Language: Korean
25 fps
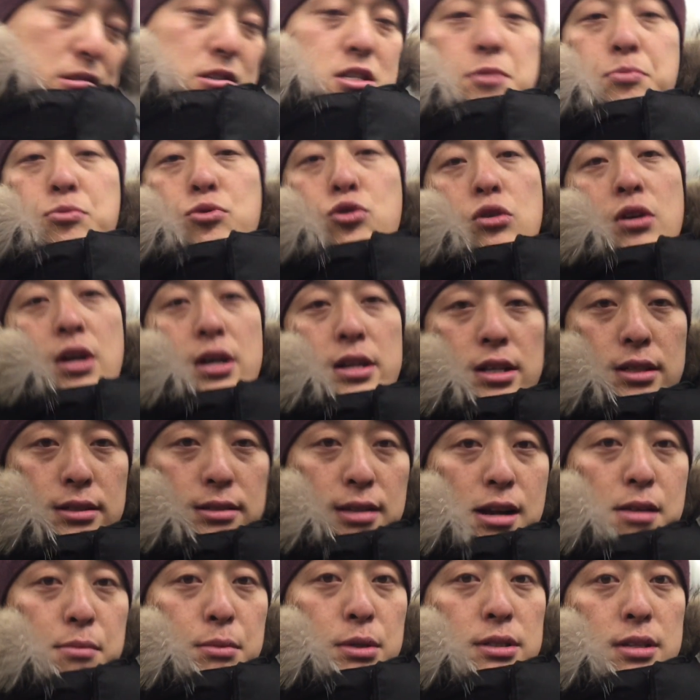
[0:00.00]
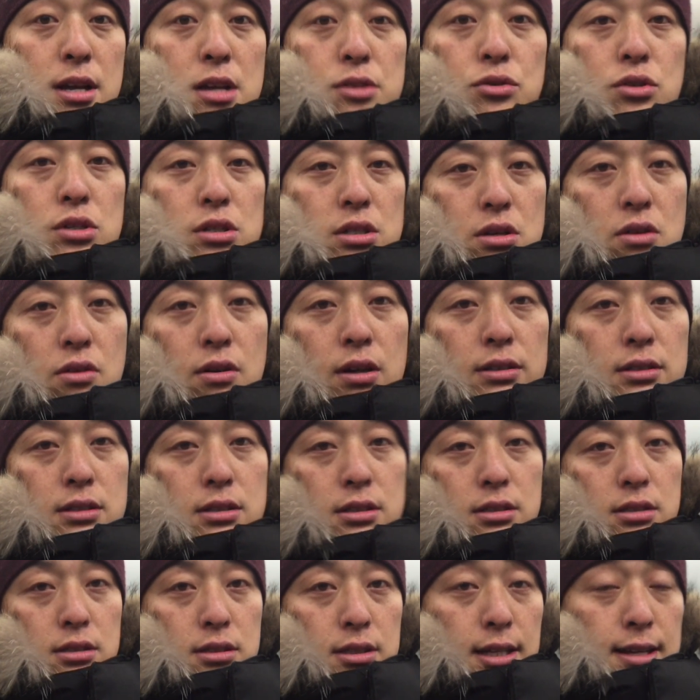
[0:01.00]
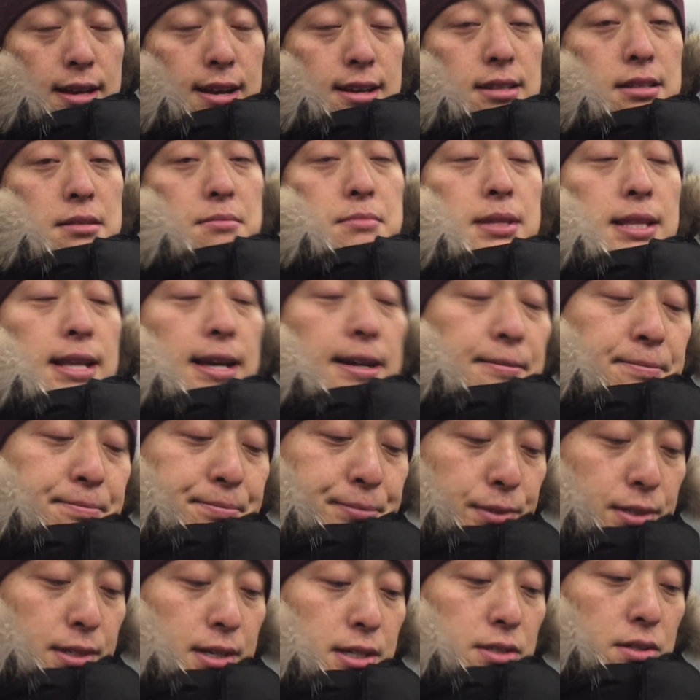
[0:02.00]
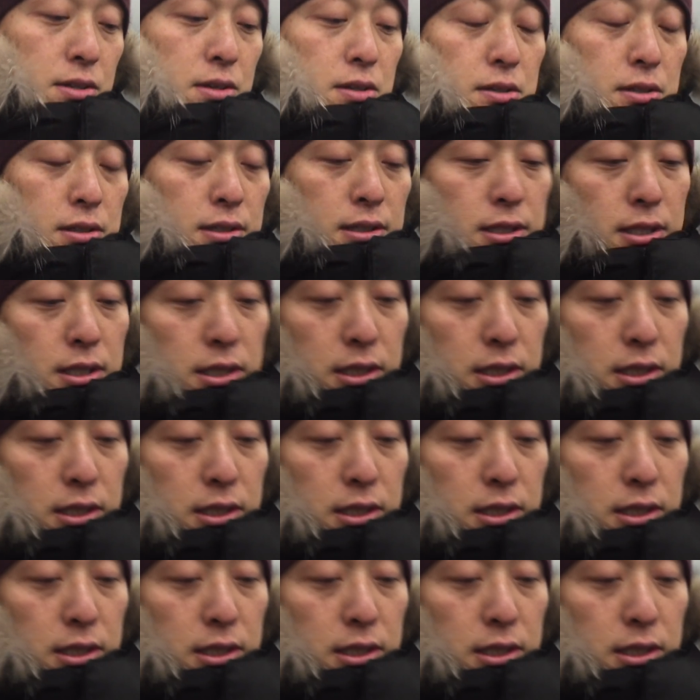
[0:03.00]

집중하는 삶을 살 수 있을 것 같은 생각이 듭니다. 그래서